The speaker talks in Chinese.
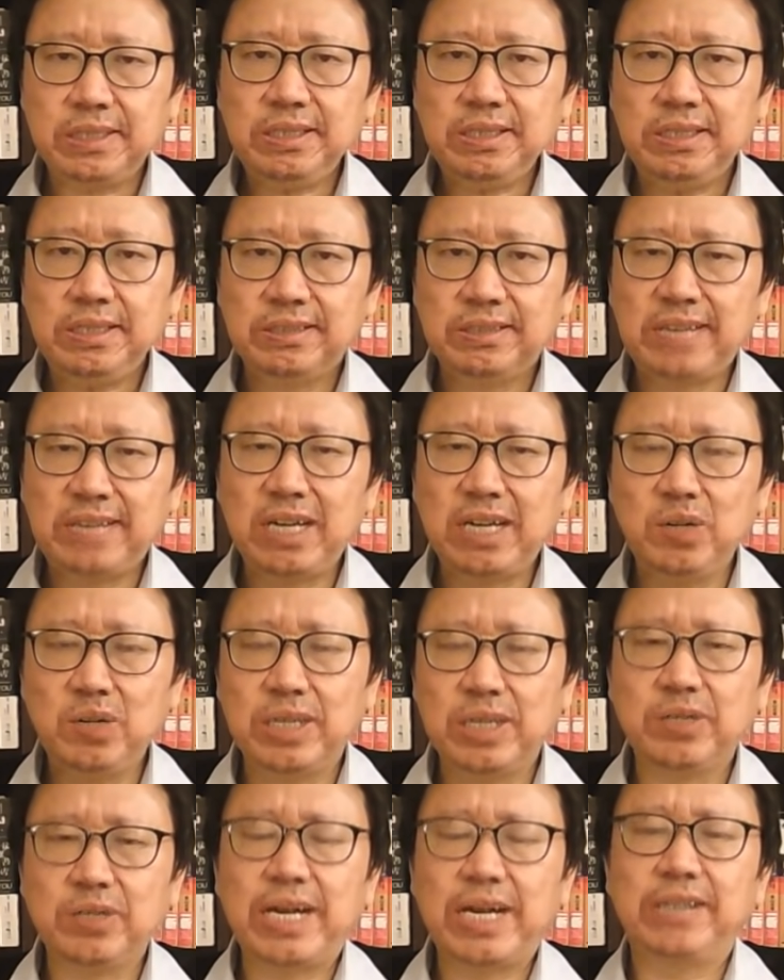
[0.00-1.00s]
再后
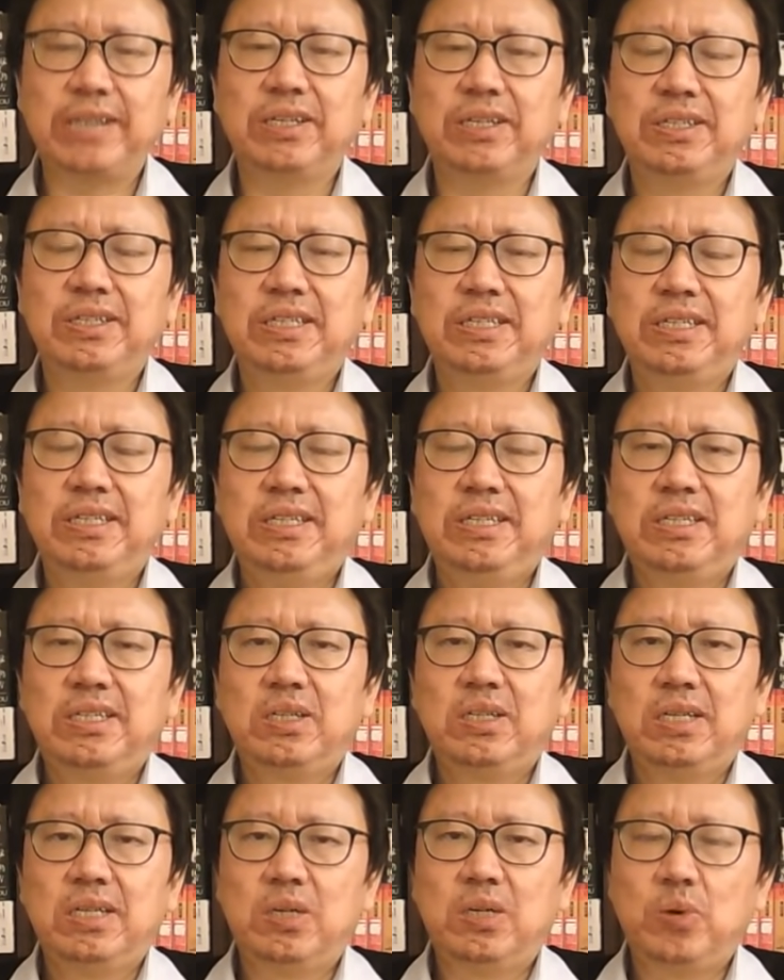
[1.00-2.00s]
来就看到，
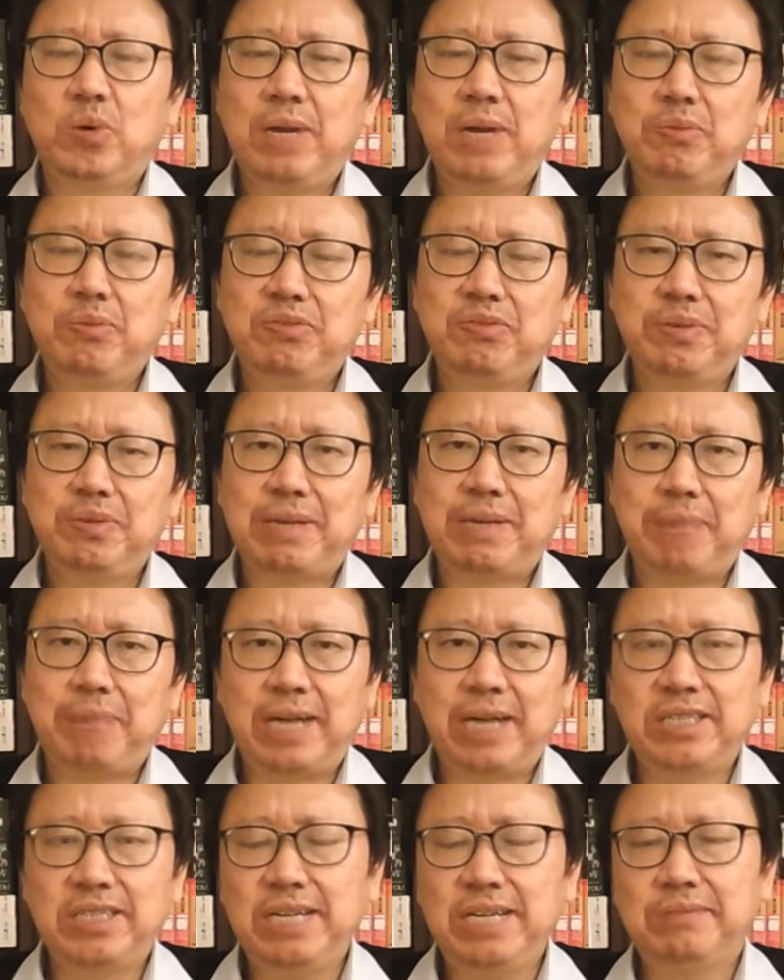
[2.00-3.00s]
呃，国安部副部长
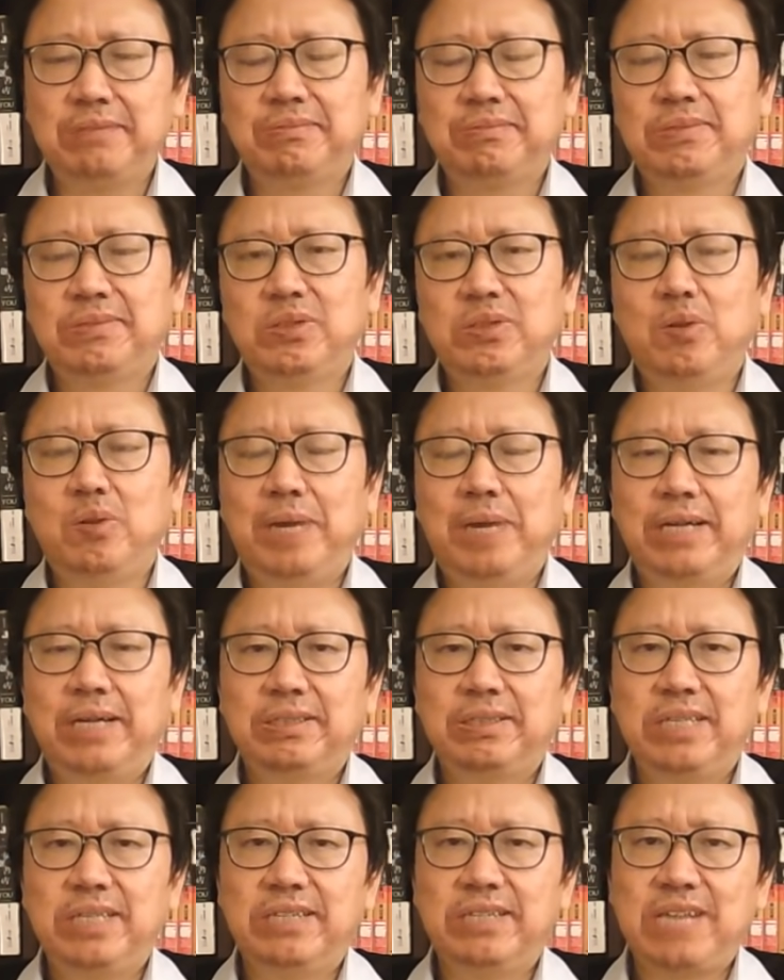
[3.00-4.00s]
马建落马，
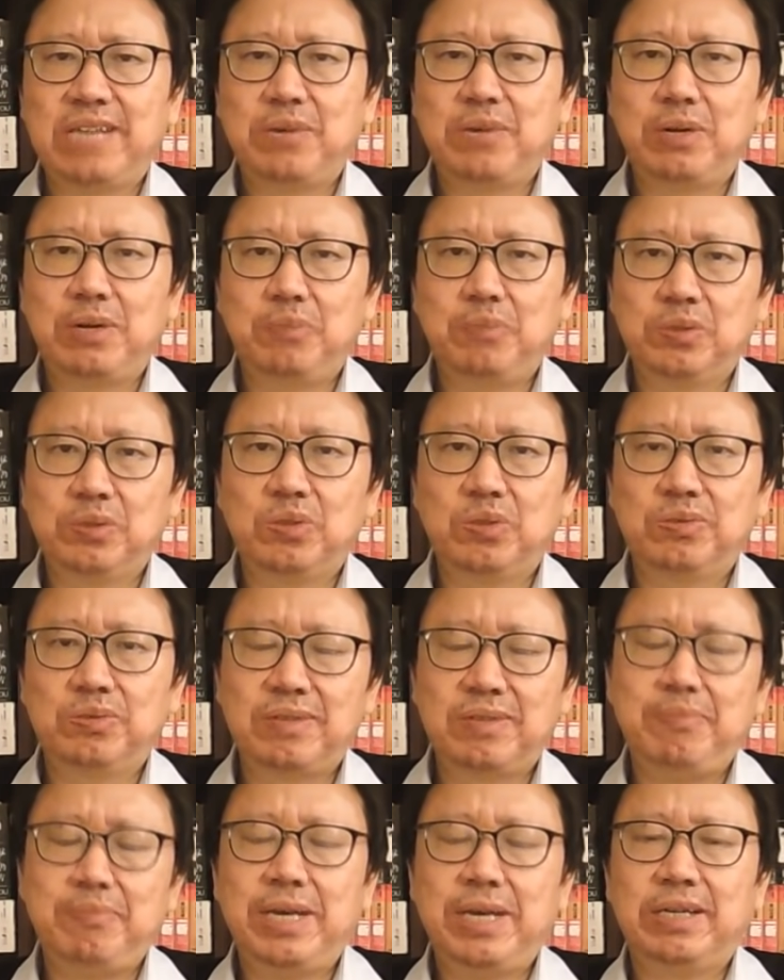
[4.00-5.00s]
也参与了某种
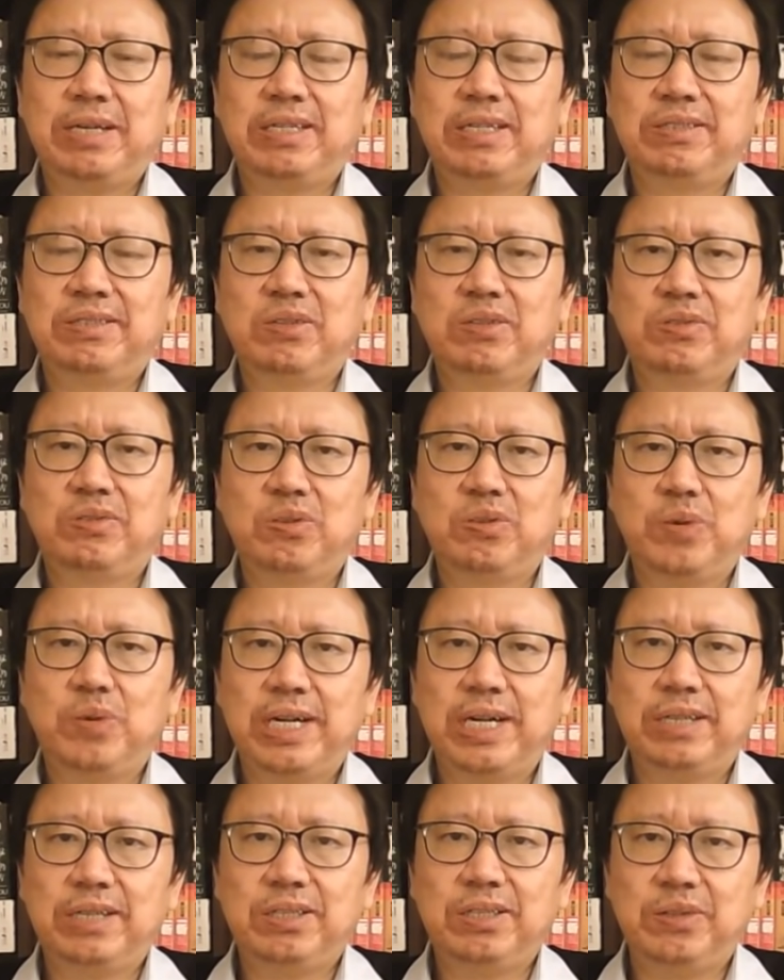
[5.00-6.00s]
政变，跟周周永
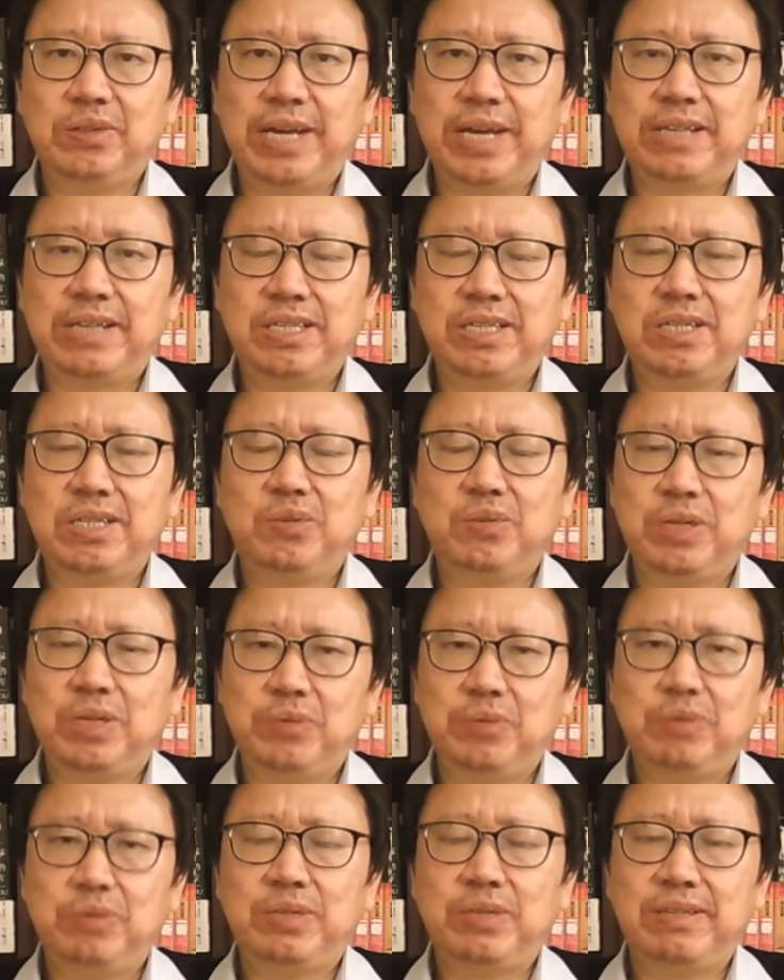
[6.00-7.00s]
康有联系或者
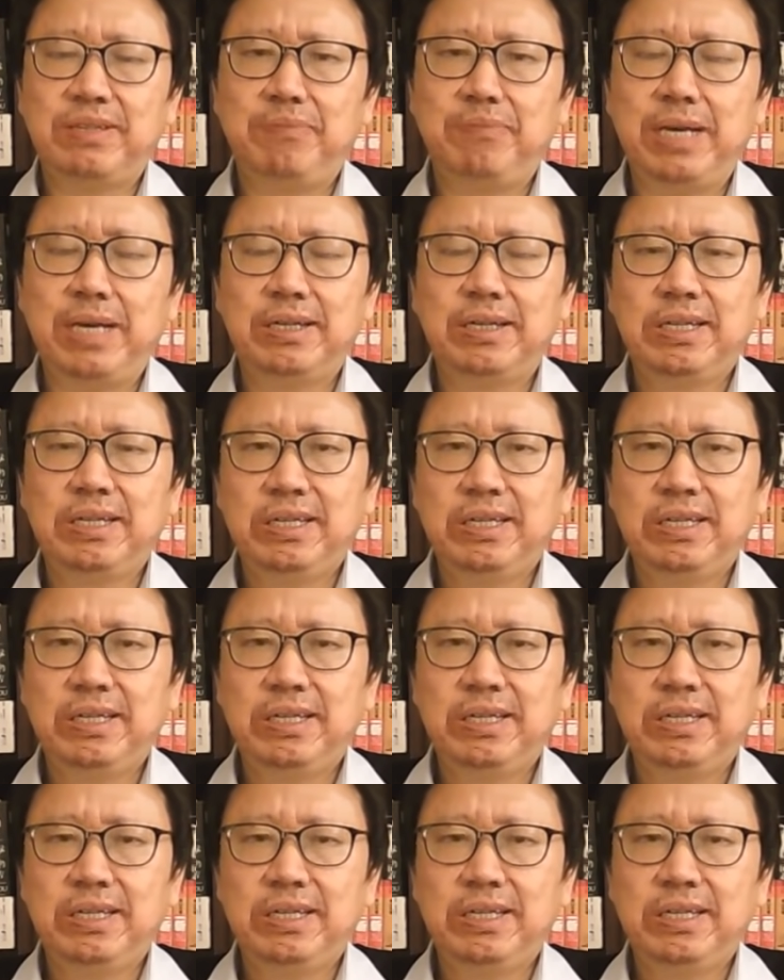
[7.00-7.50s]
未遂政变。